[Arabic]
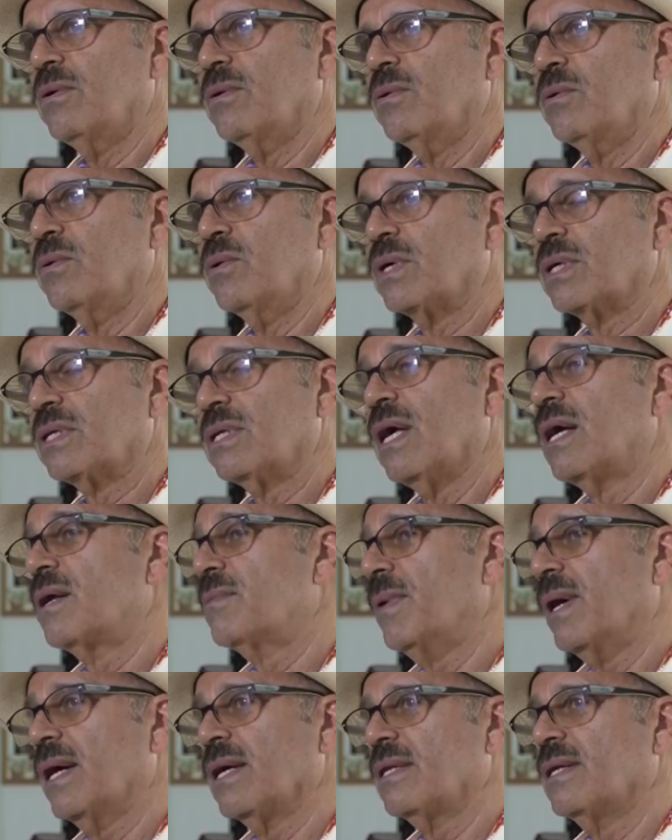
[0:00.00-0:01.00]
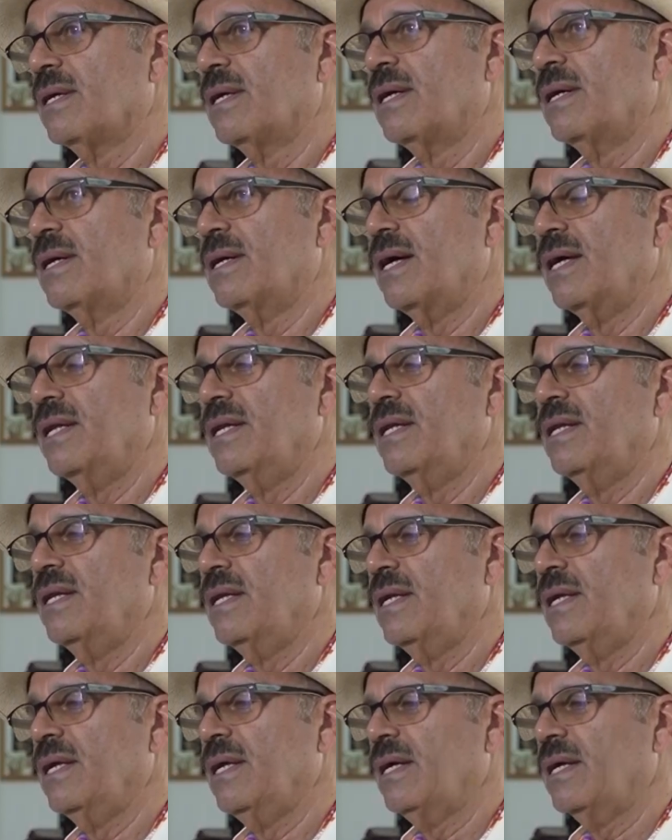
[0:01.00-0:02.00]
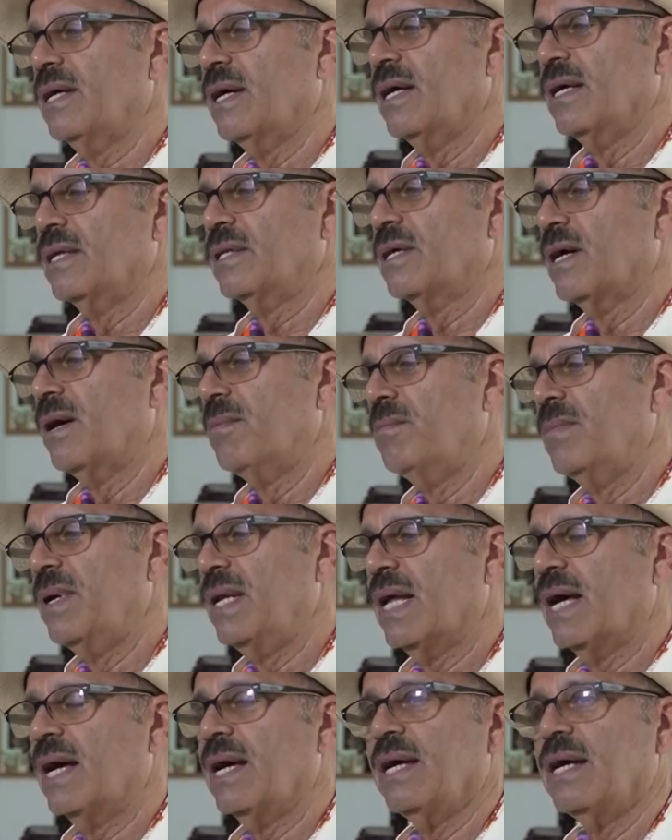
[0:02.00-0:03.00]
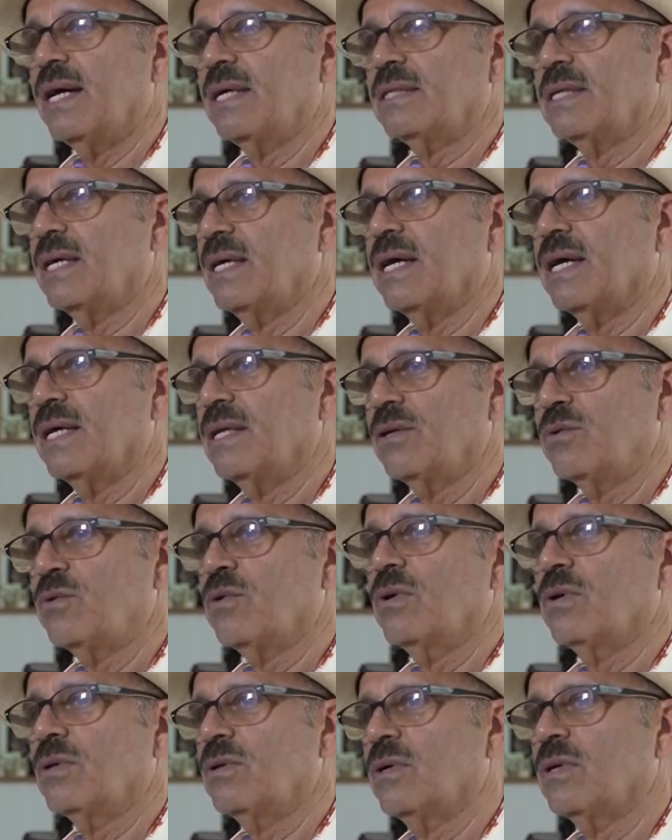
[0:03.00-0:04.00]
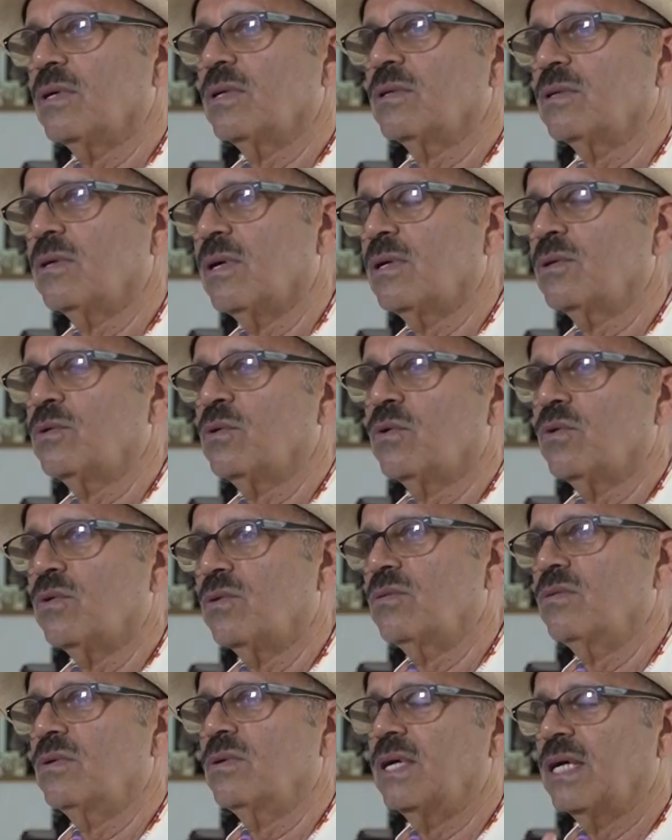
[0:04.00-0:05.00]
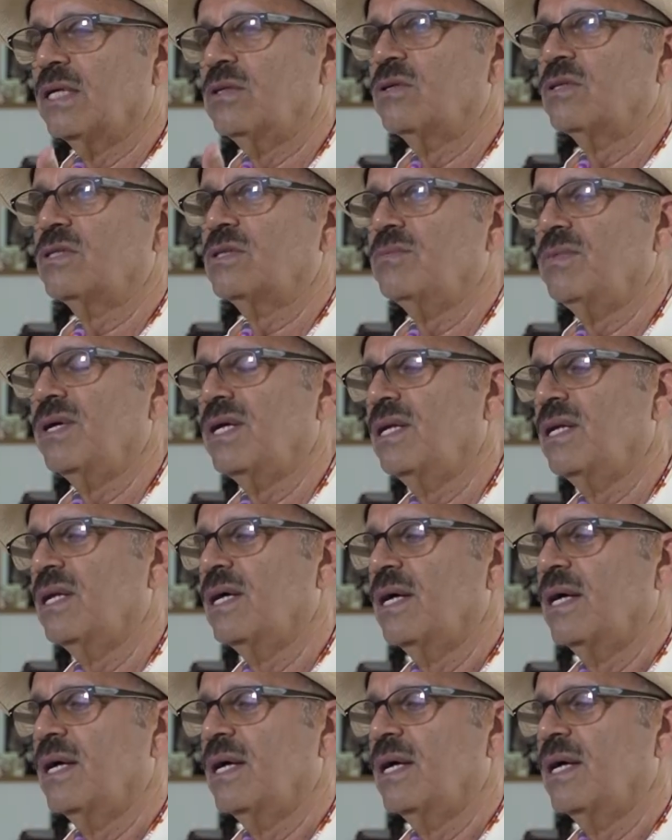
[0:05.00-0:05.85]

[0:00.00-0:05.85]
واختار بعضها أن تكمل حياته يعني تكون يعني جزء من